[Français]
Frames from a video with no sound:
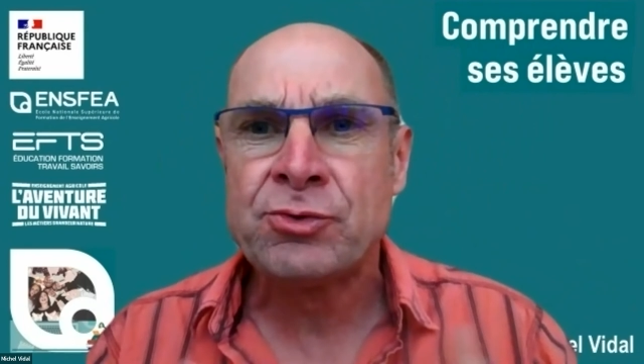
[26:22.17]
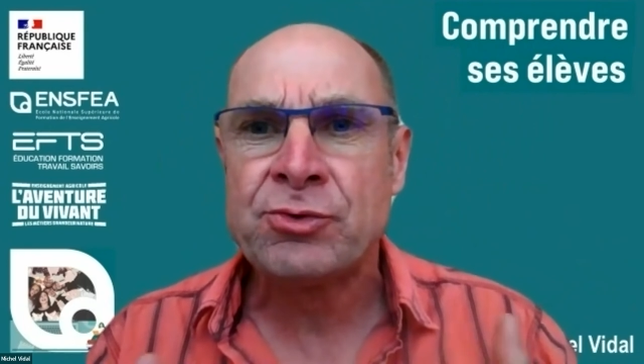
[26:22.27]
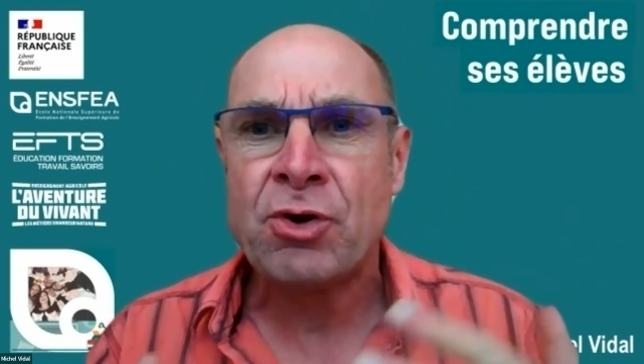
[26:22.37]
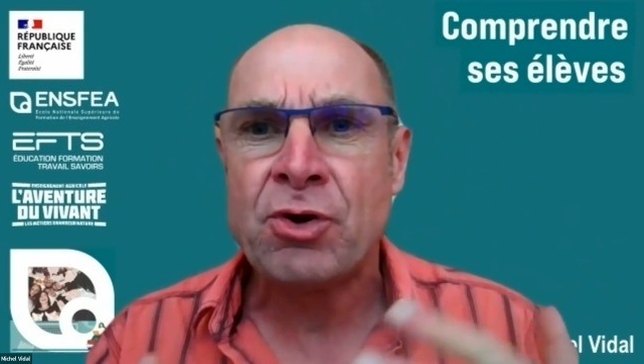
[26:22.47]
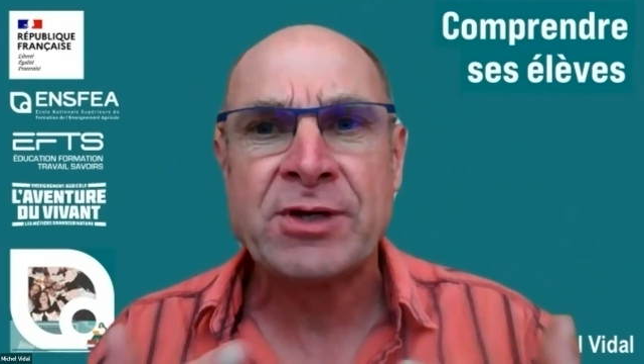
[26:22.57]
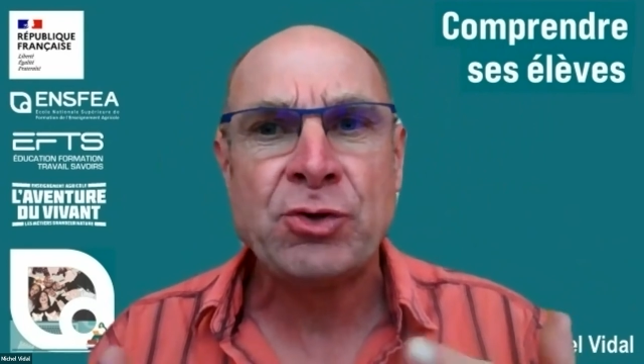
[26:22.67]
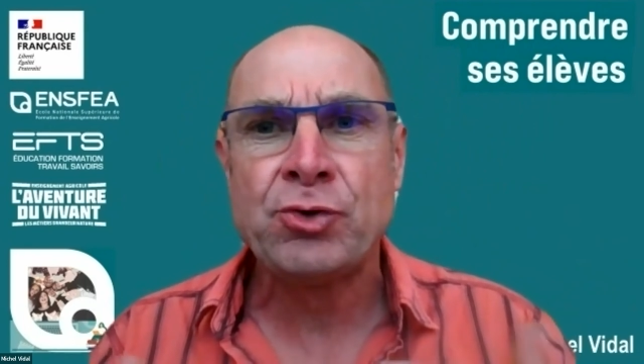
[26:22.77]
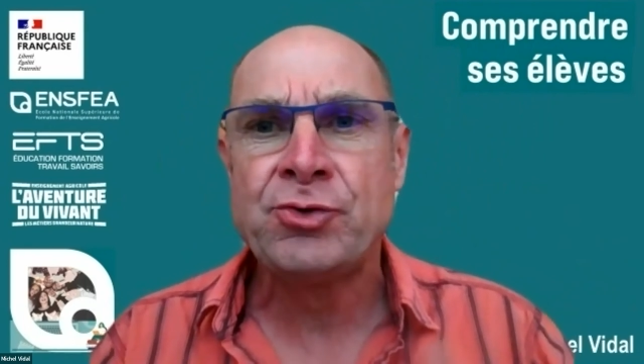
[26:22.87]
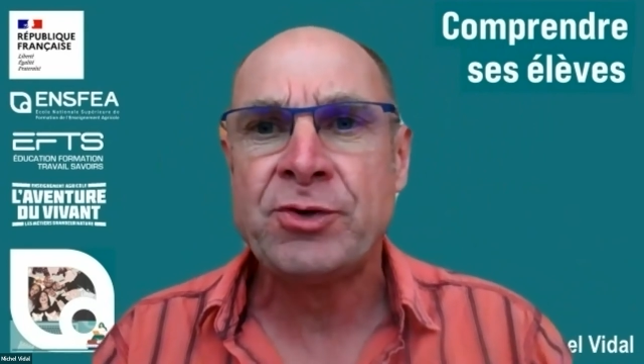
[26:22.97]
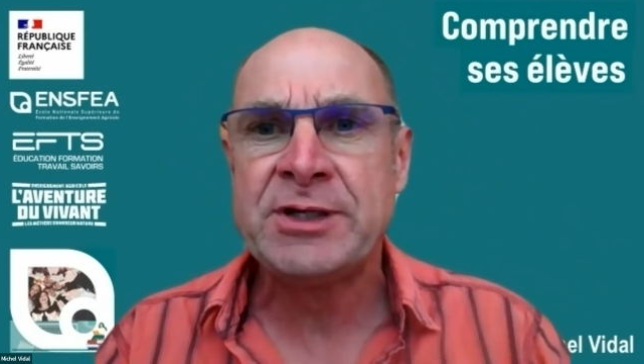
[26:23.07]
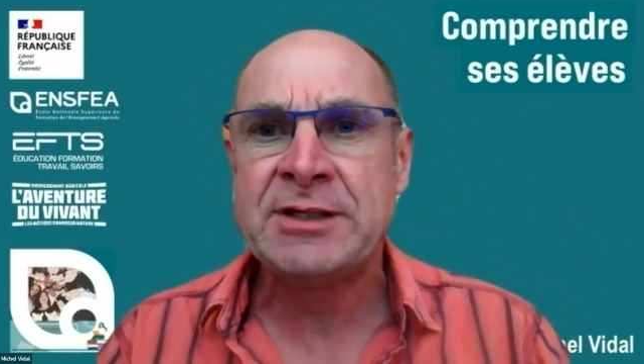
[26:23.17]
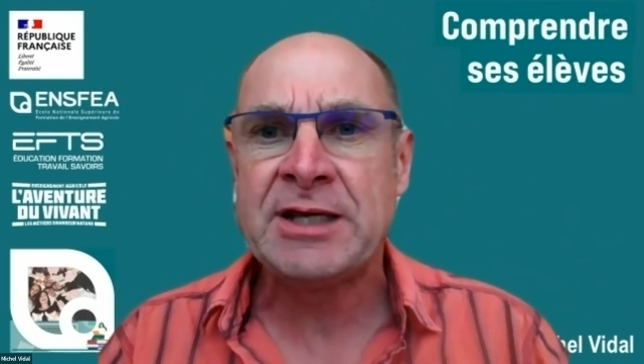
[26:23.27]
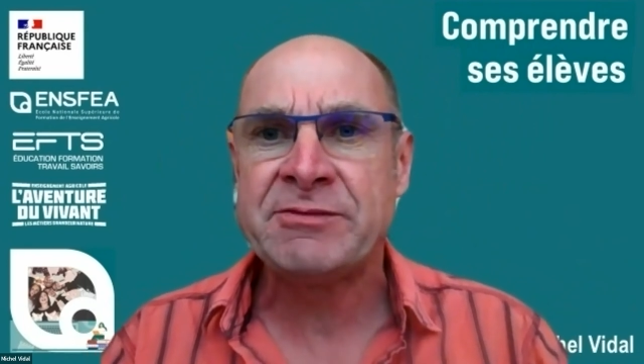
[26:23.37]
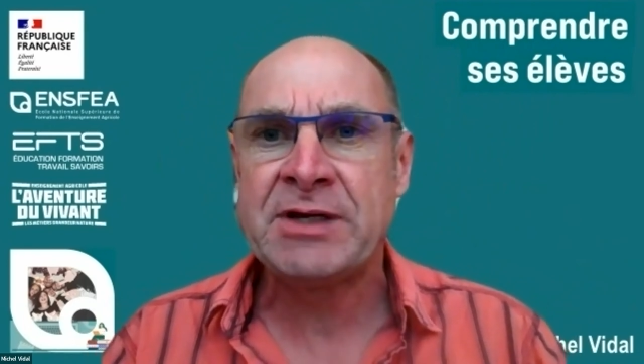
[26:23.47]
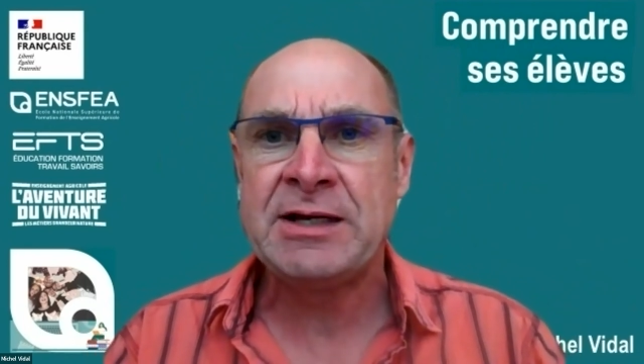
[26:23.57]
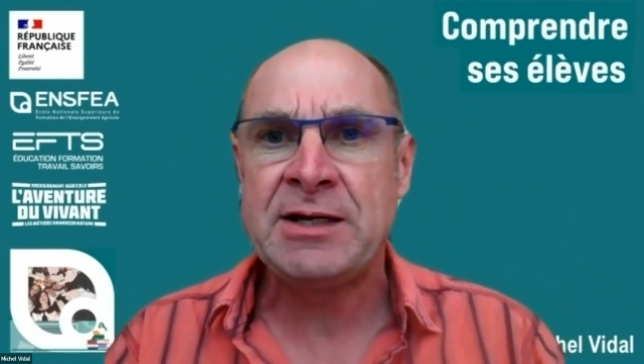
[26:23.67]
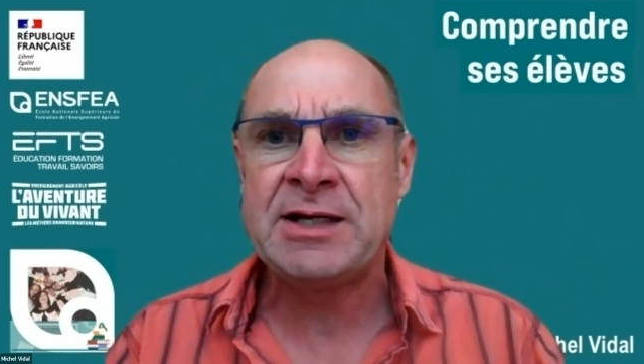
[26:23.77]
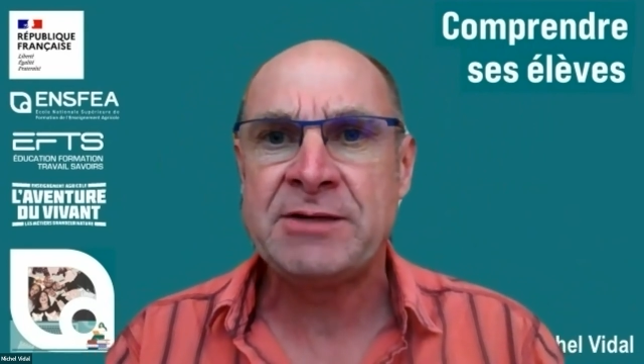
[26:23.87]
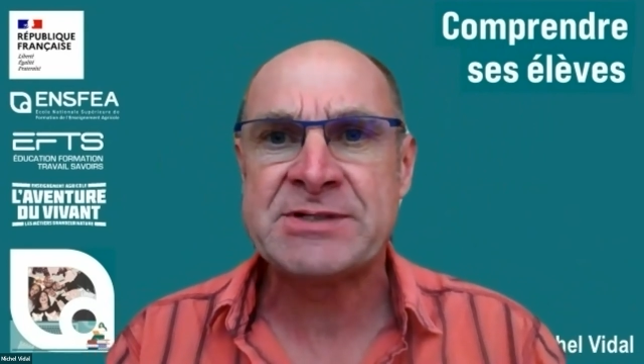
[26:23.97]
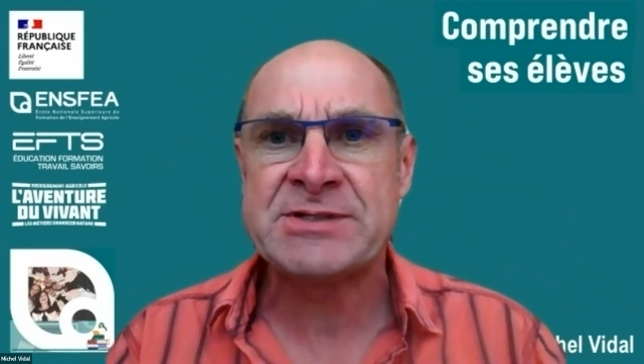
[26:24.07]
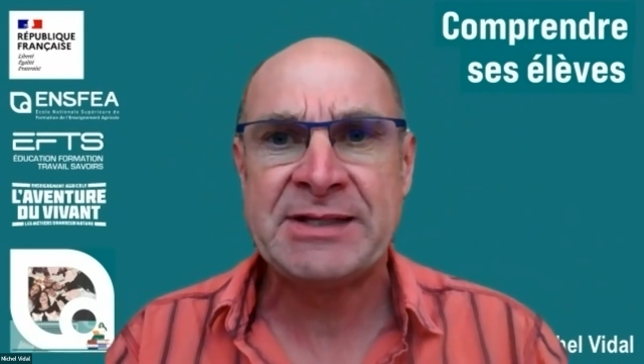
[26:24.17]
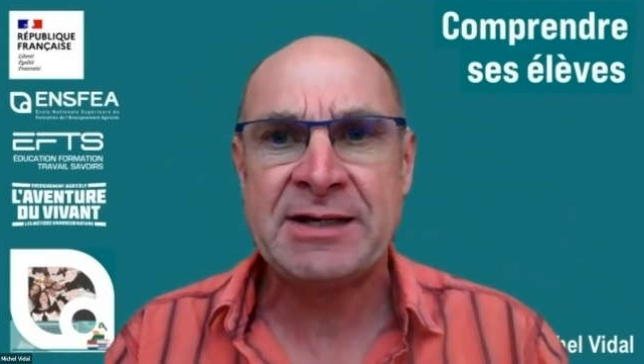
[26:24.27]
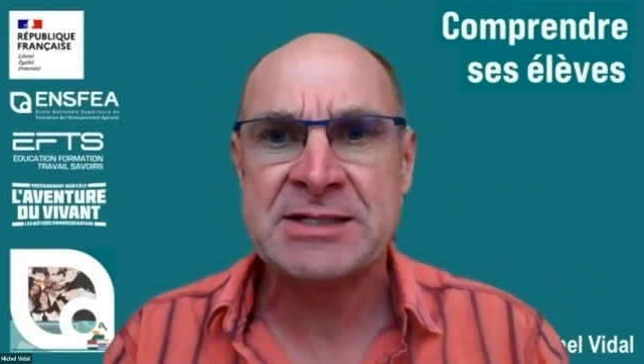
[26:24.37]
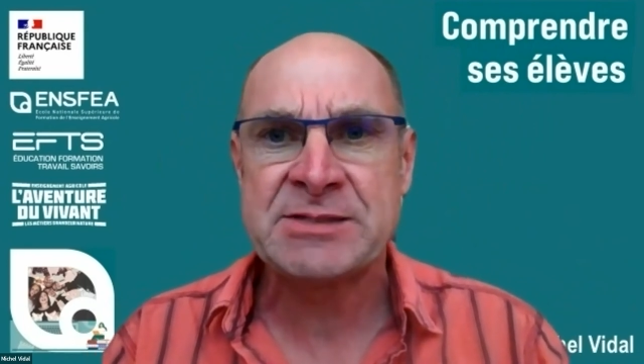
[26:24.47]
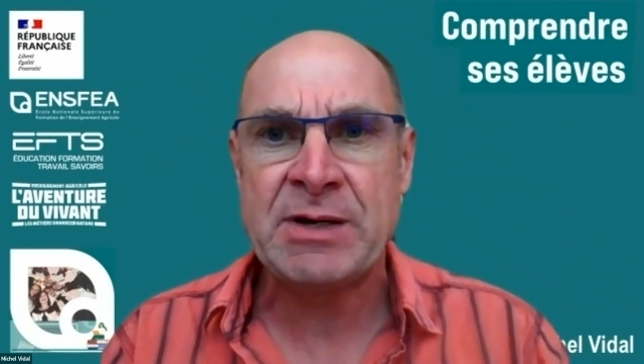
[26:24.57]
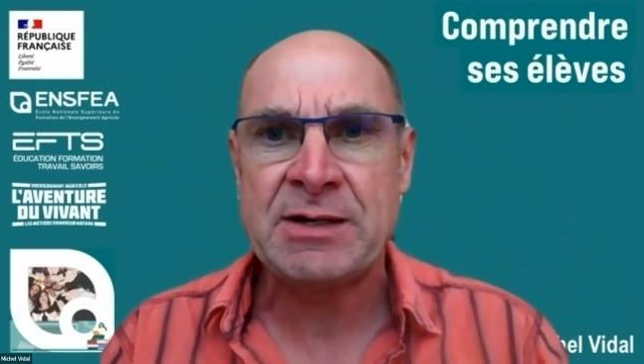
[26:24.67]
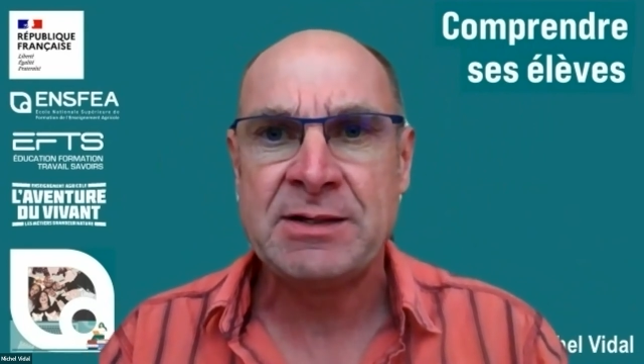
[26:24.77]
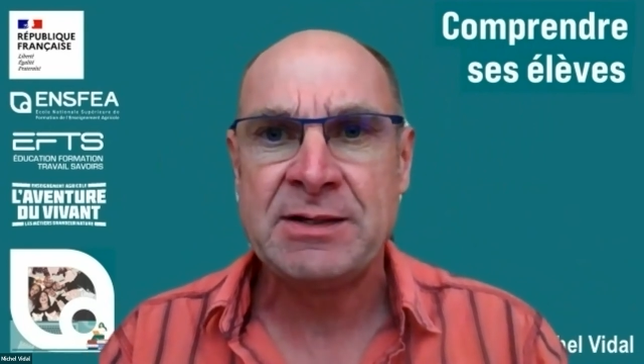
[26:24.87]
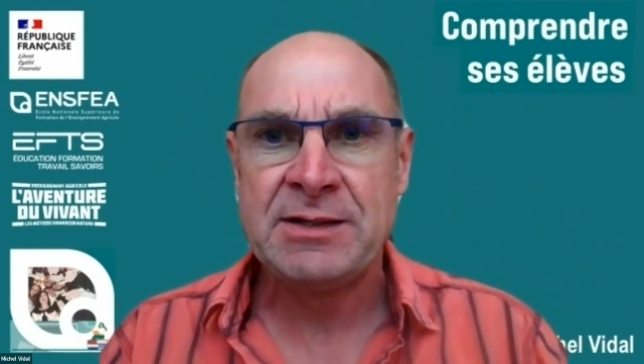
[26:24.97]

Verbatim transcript: de, rentrer dans l'autorité avec l'élève, ça ne m'intéresse pas.